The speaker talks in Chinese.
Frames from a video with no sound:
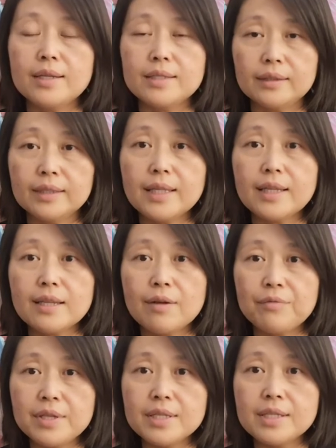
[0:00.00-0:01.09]
想带大家
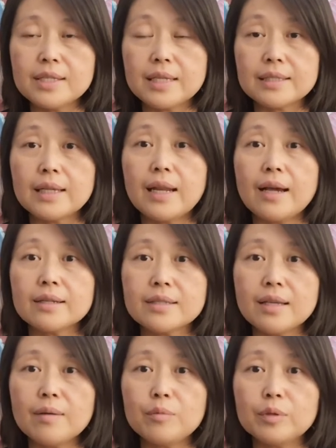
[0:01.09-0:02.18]
分析一下这两个
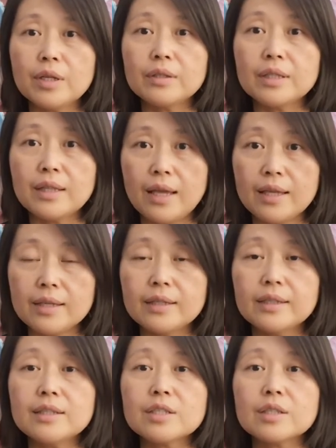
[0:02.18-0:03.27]
项目到底哪一个
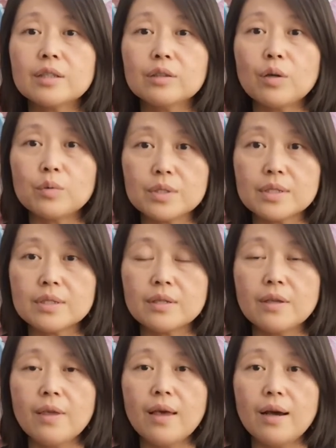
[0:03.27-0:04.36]
更适合投资
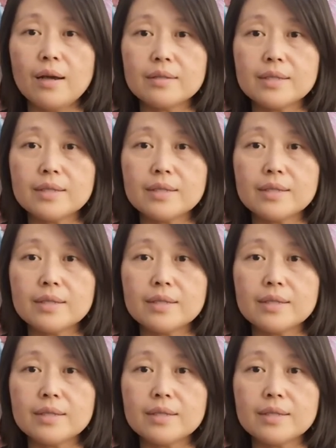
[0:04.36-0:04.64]
啊？